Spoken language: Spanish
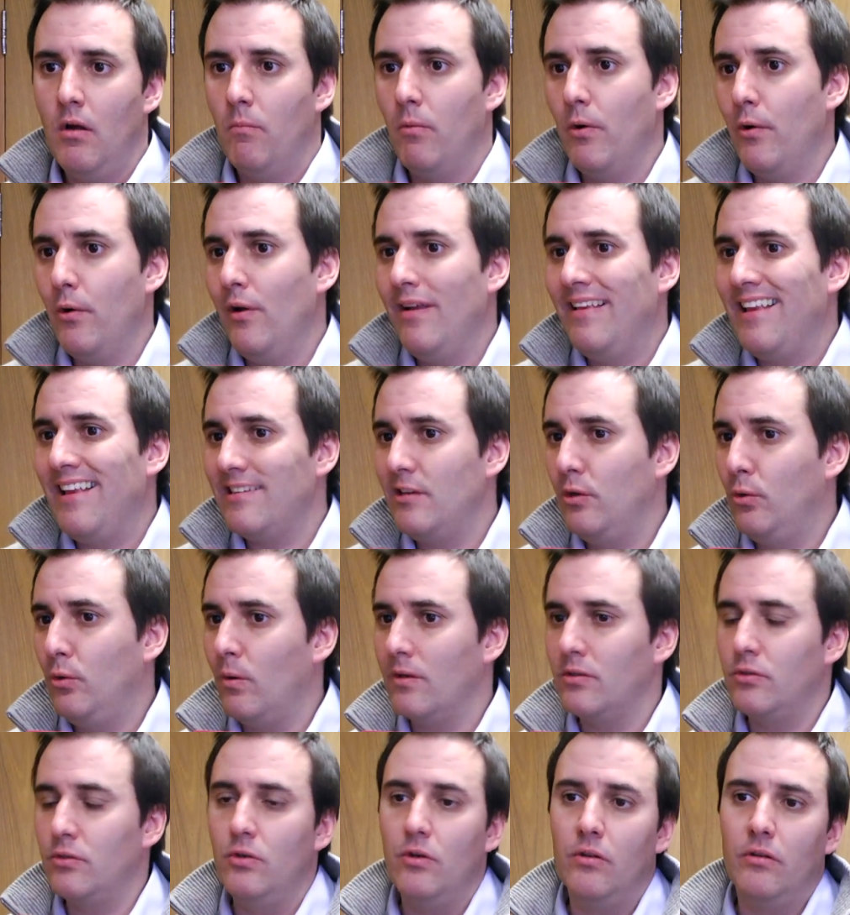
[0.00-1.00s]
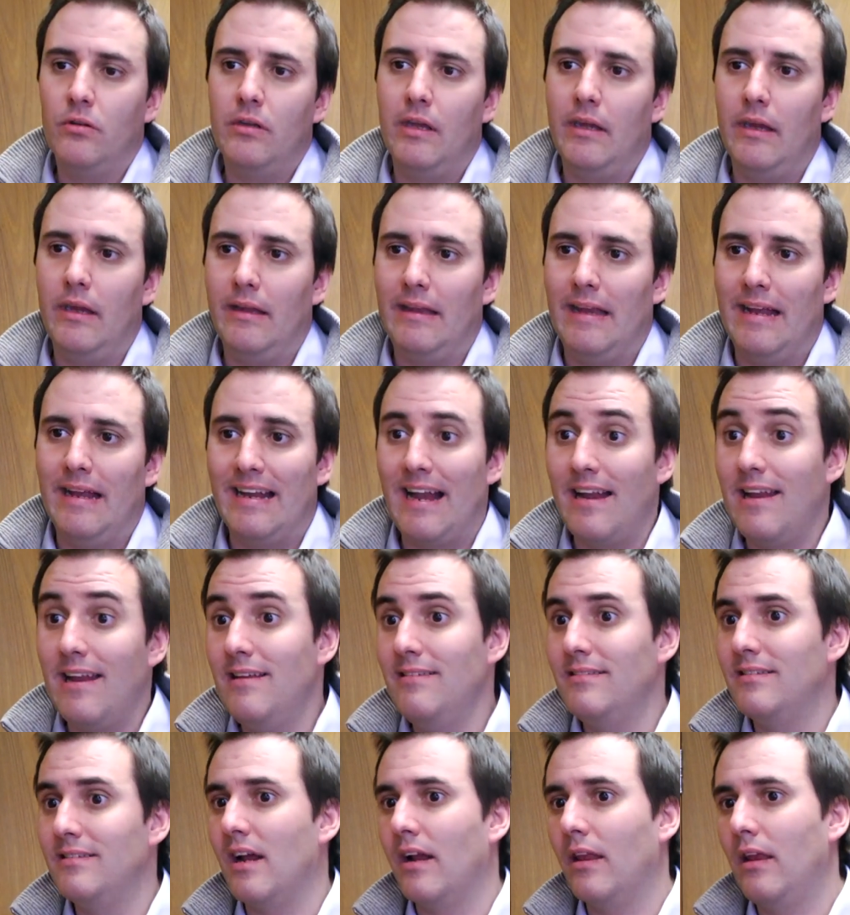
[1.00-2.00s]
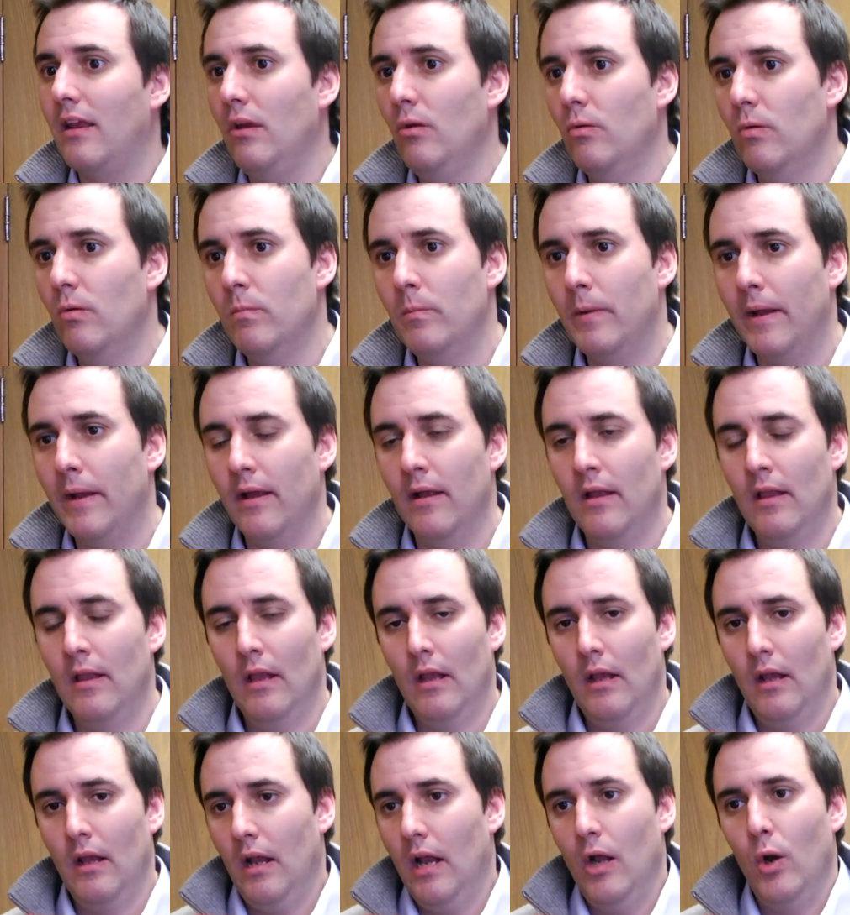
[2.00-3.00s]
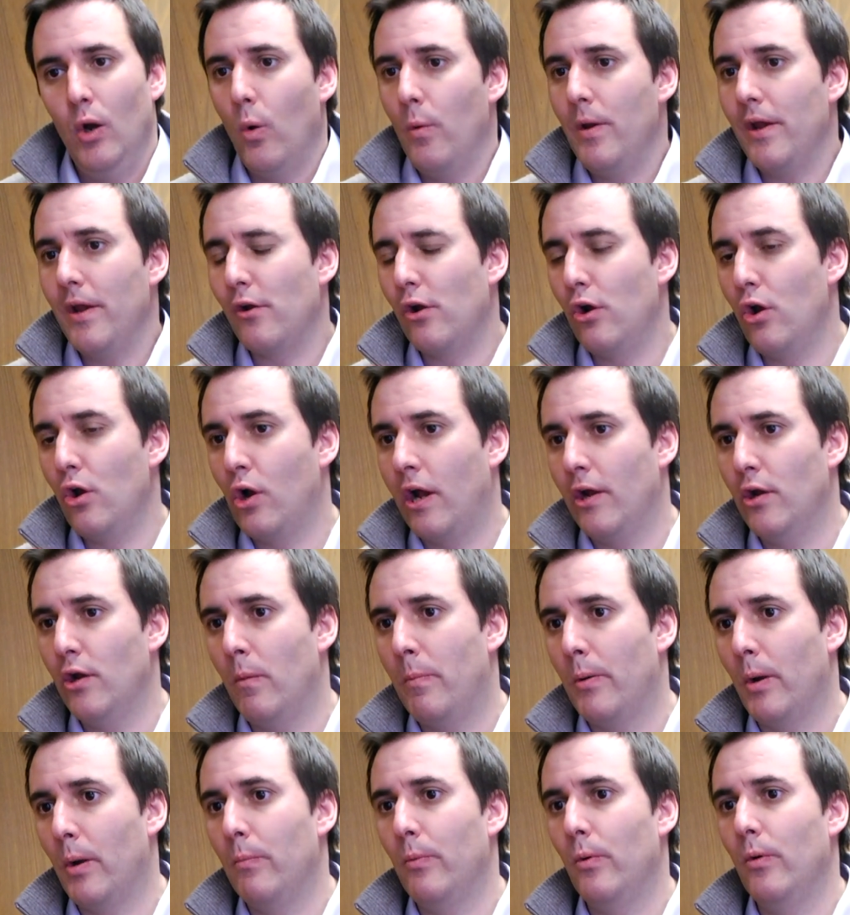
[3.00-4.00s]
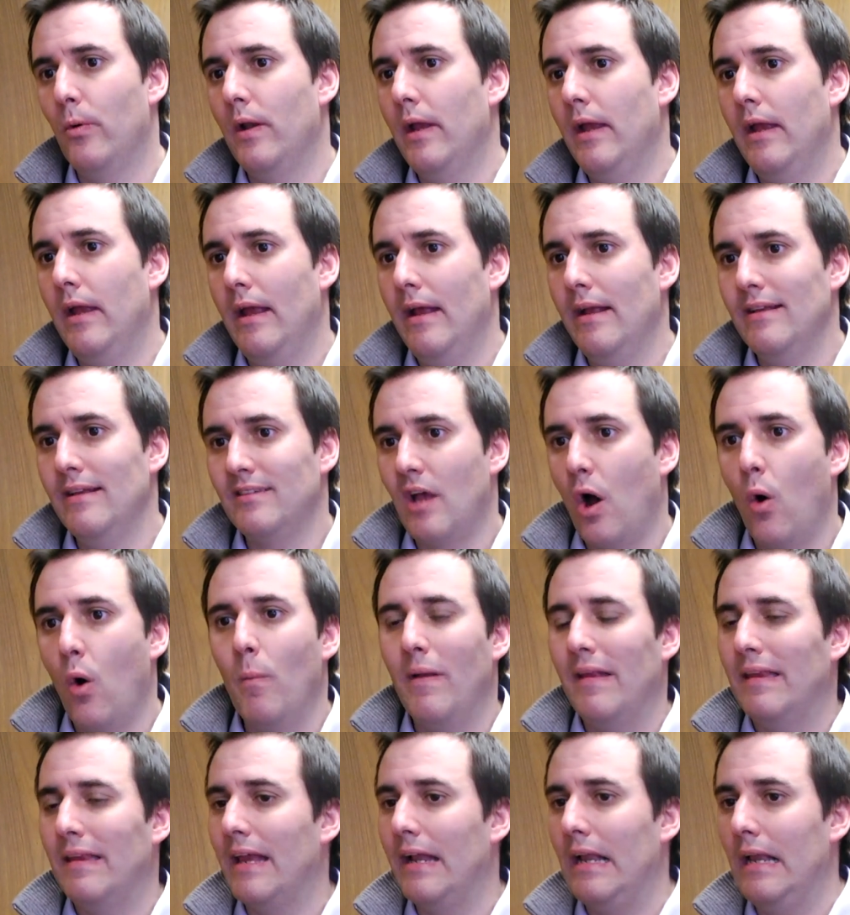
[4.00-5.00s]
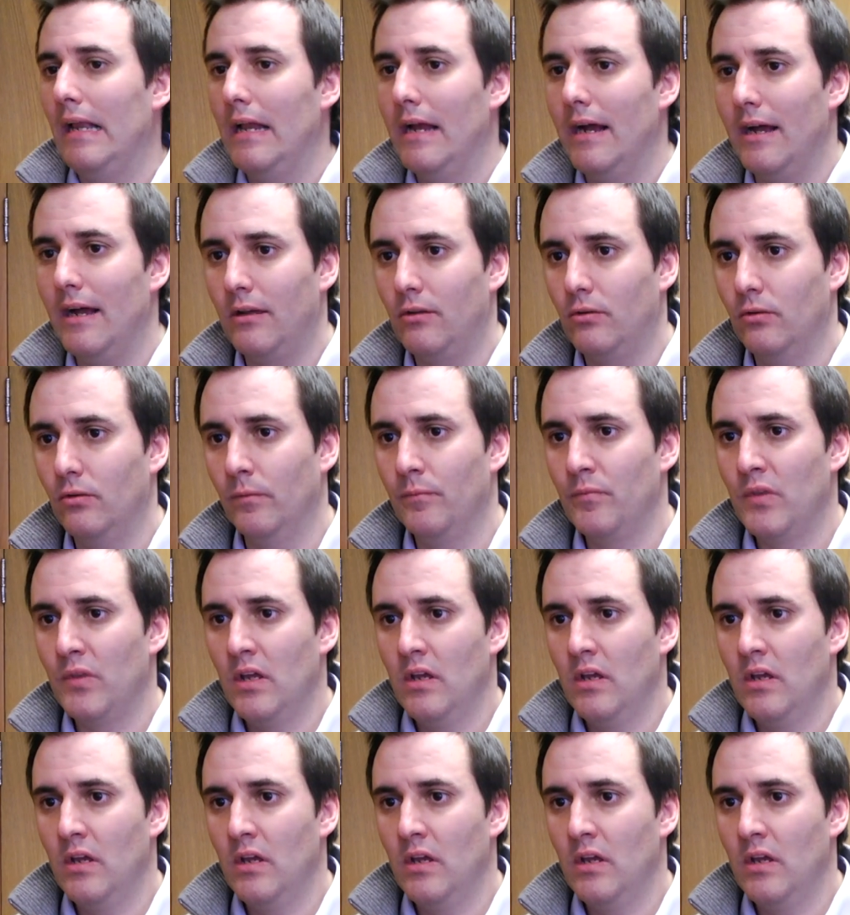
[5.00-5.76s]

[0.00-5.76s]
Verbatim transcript: Bueno, en esta situación de gran incertidumbre, el gobierno lo que nos propone es aumentar el gasto.